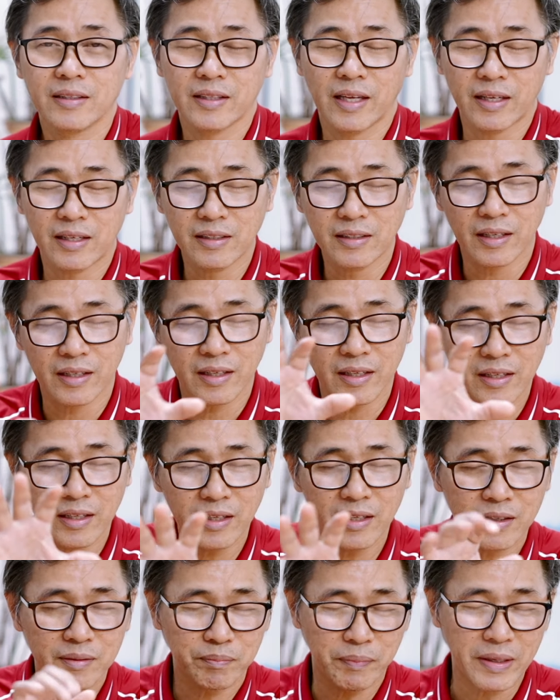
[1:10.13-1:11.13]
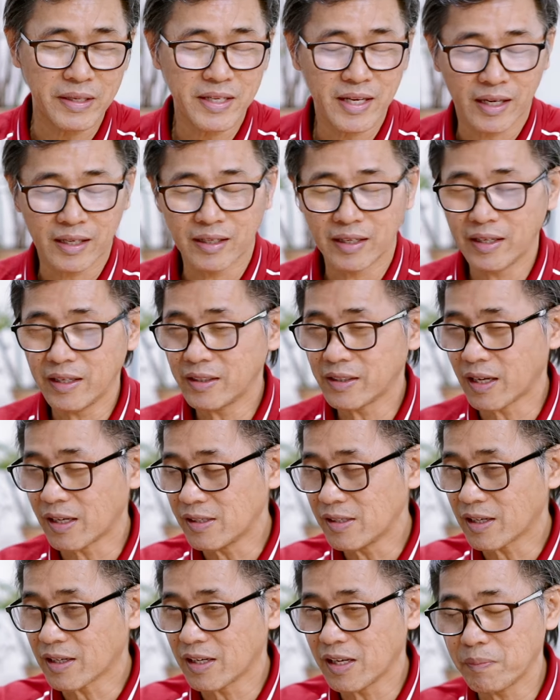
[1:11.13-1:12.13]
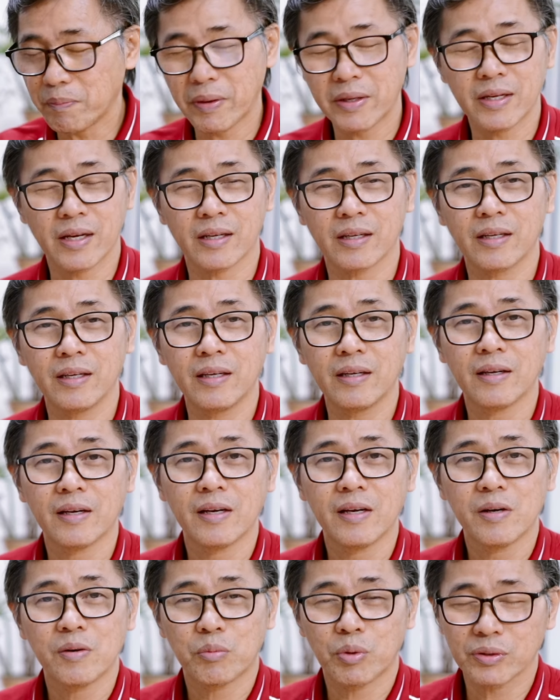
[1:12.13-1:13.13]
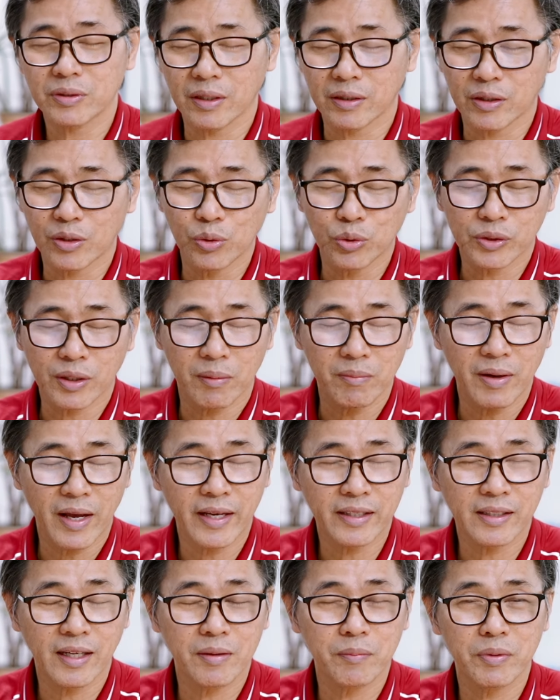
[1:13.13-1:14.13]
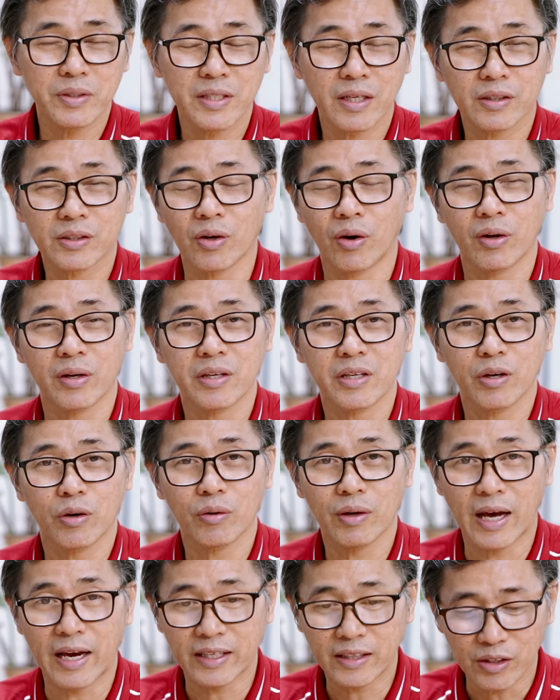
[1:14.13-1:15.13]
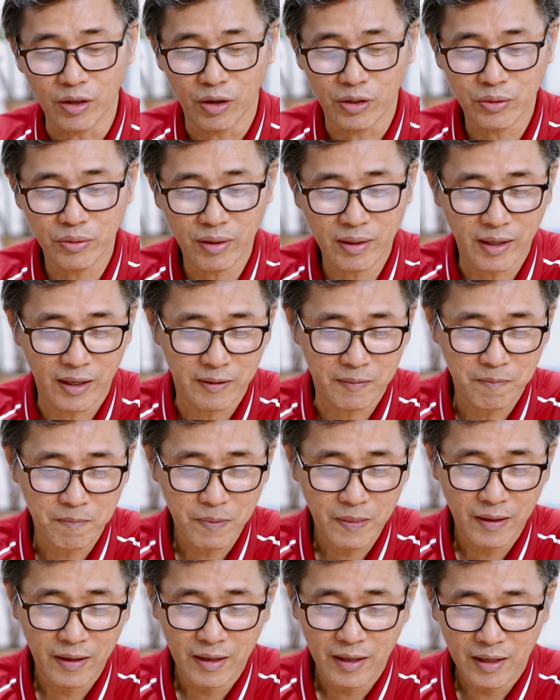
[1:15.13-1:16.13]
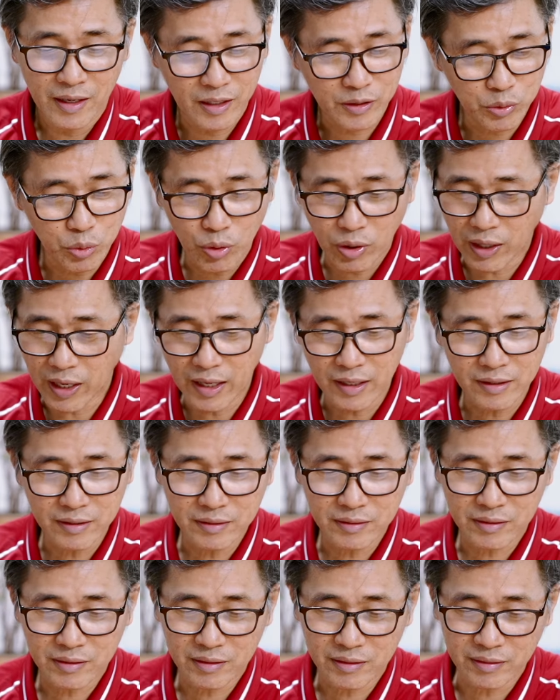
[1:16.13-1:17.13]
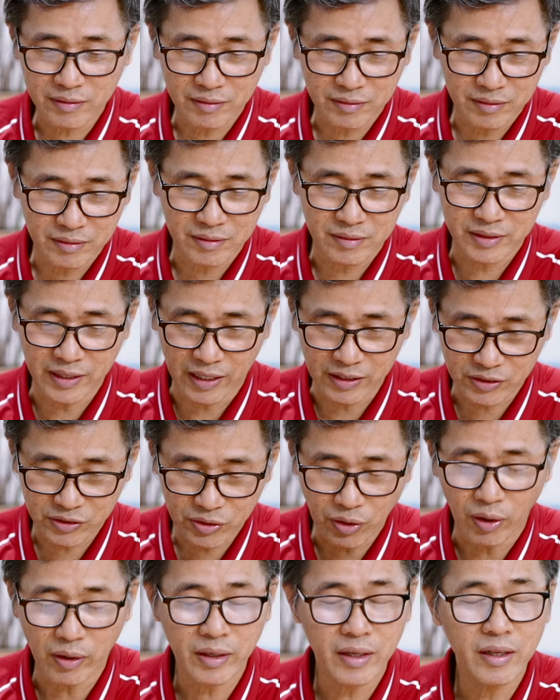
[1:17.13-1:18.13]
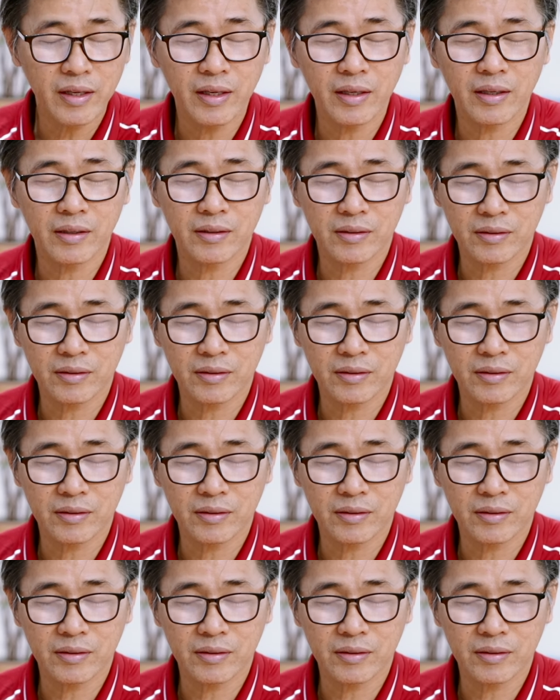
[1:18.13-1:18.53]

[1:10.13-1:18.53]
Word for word: ในเรื่องนี้เป็นอย่างนี้ในเรื่องนี้เป็นอย่างนี้เพราะศัตรูทำร้ายท่าน ไม่ใช่ตอนเดียวหลายตอนด้วยกัน และทุกครั้งอย่างตอนนี้